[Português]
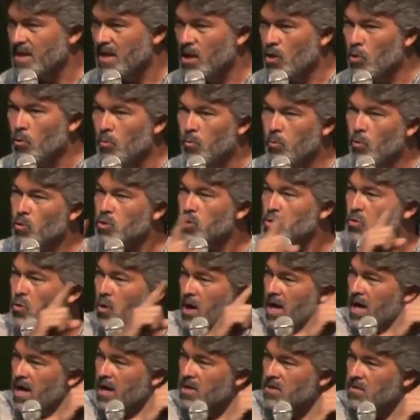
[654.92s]
Eu busco o
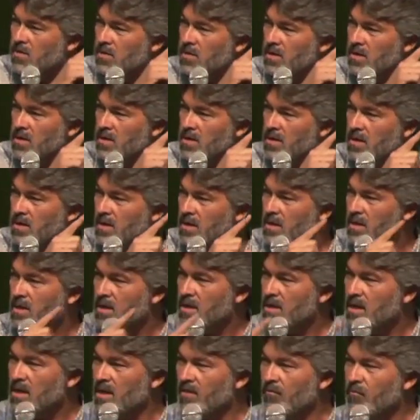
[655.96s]
reino
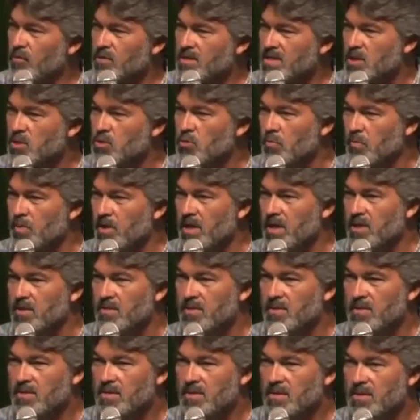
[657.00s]
e vou ser
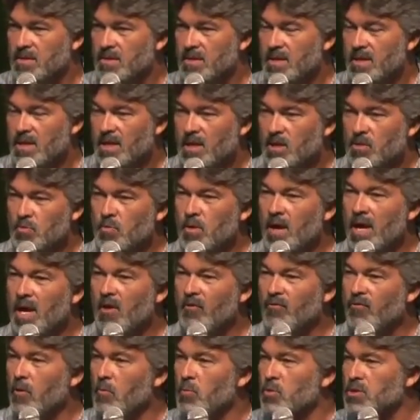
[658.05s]
suprido. Não é
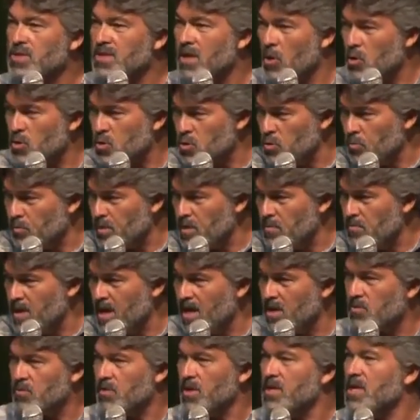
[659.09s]
eu vou buscar o
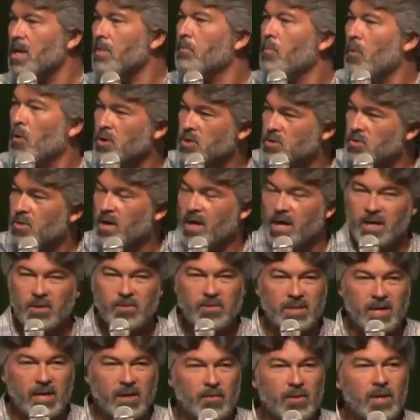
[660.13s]
suprimento e depois o
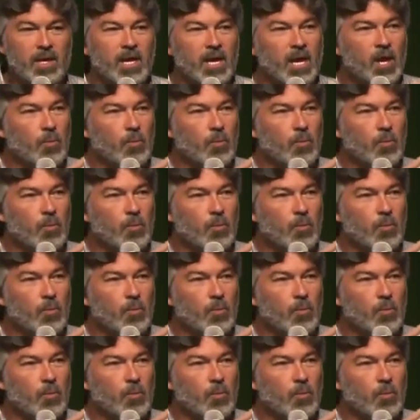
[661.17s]
reino, não.